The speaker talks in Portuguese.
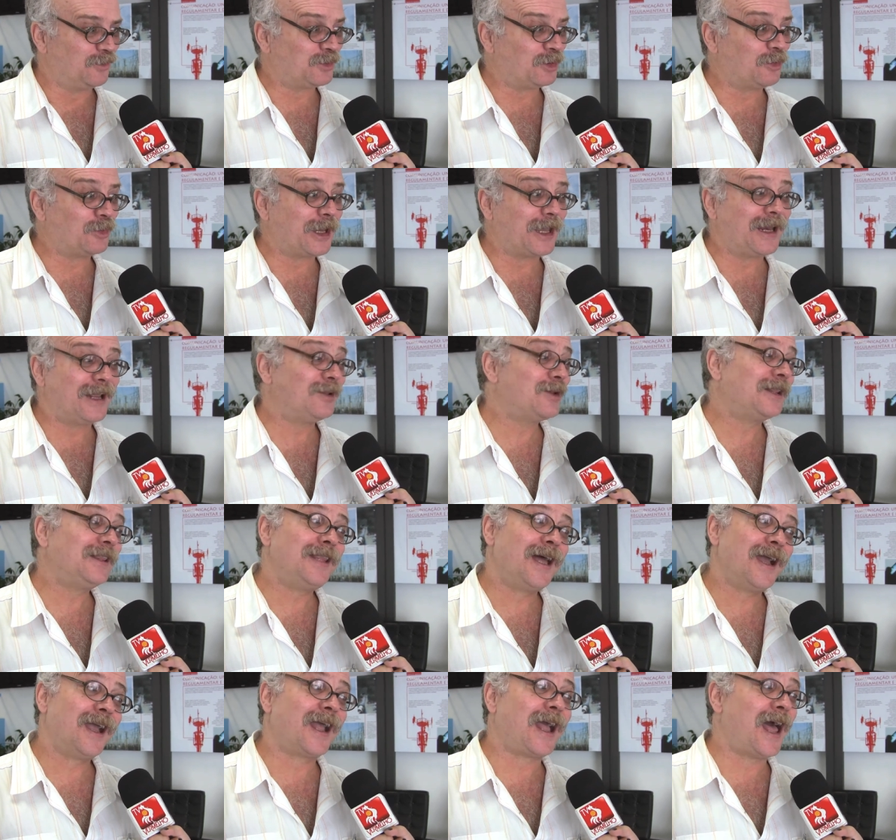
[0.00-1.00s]
estão querendo
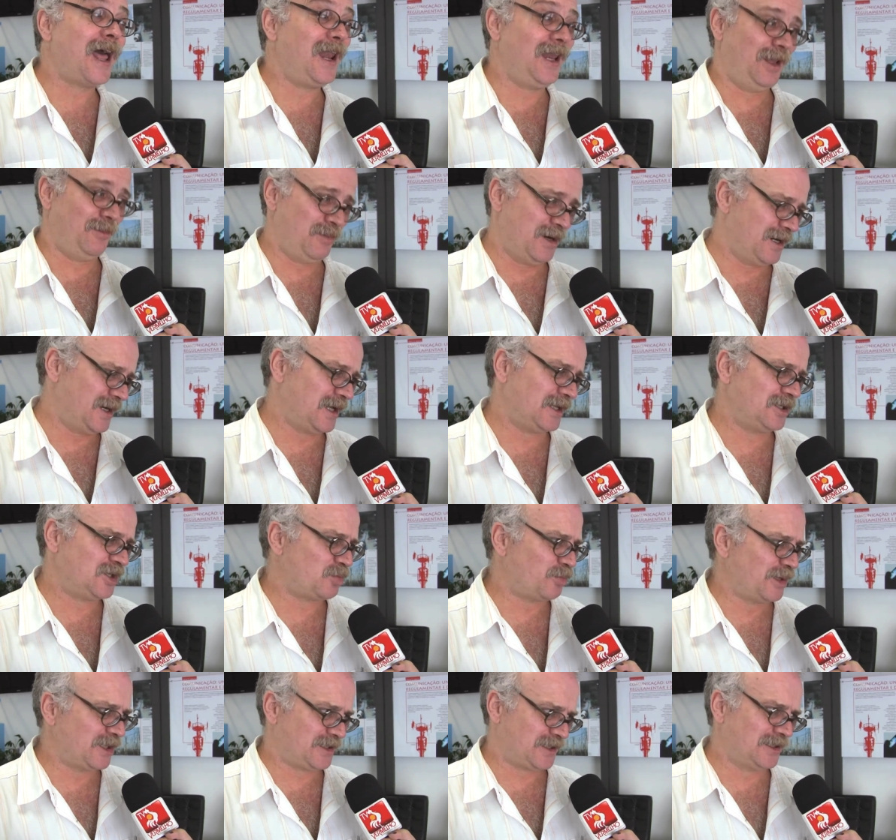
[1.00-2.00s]
atacar a liberdade de
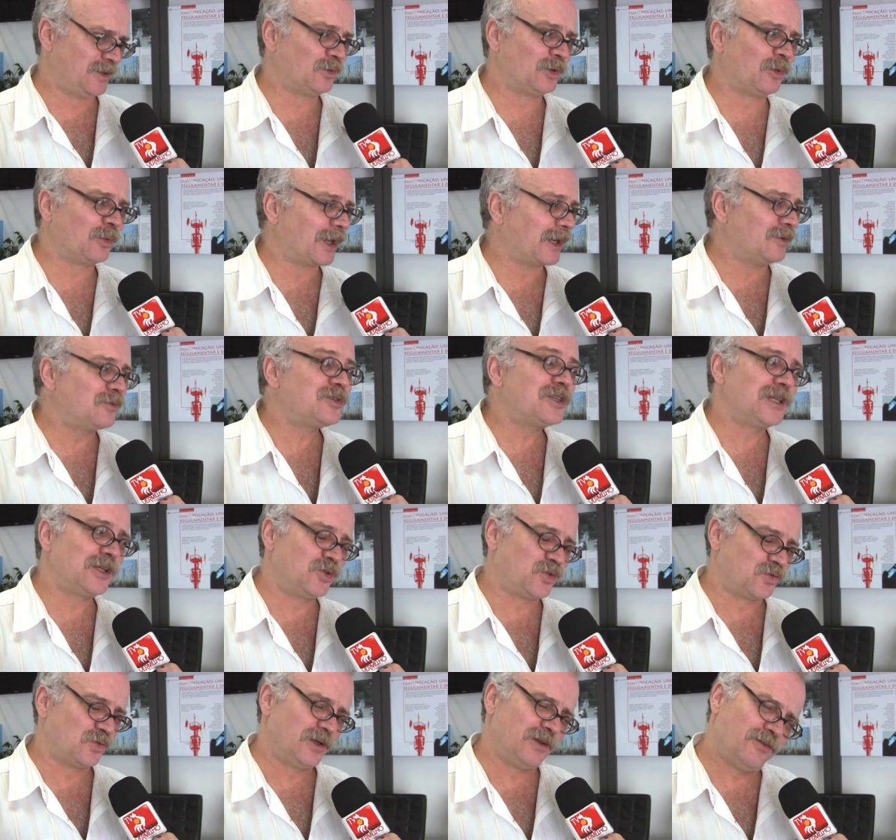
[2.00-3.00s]
expressão, estão querendo
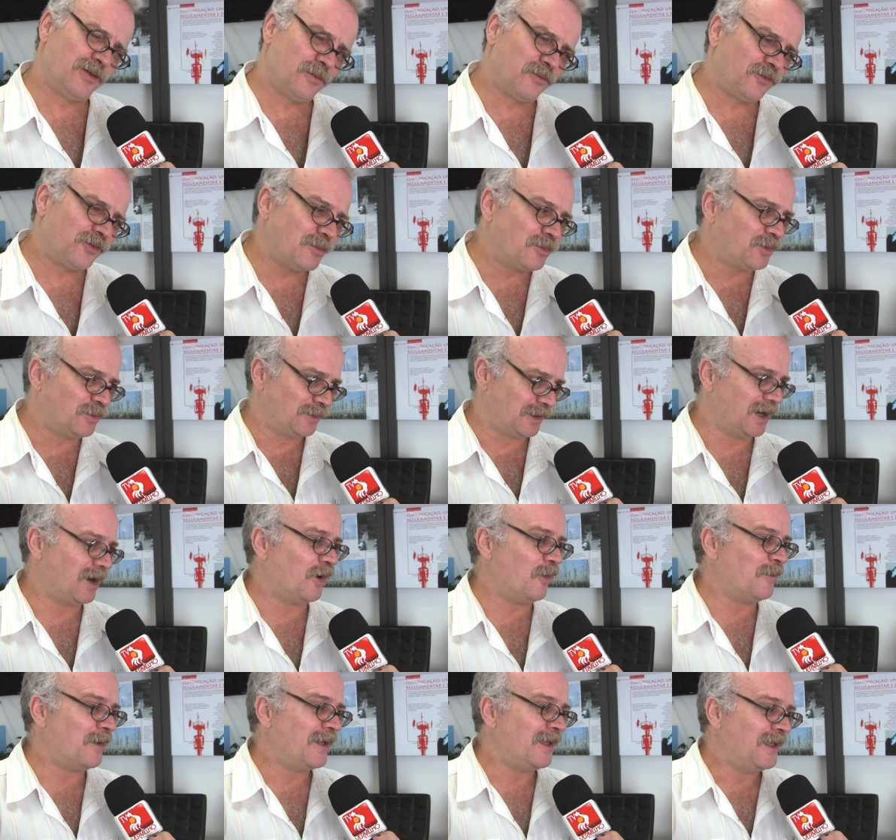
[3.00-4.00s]
censura. Vamos, vamos com
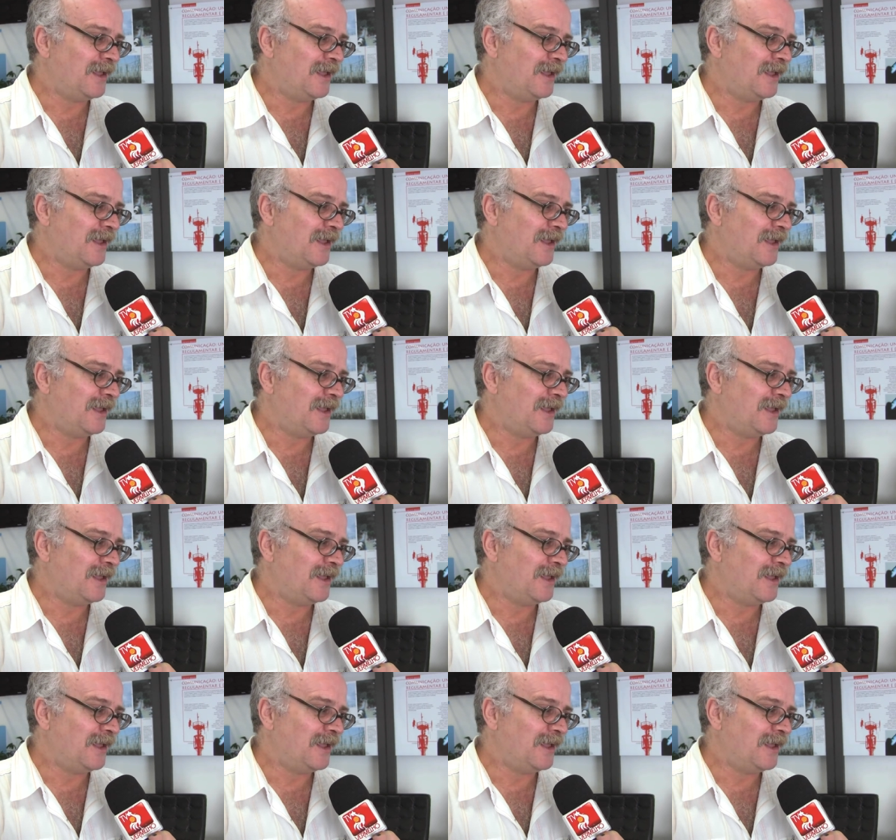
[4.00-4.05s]
calma.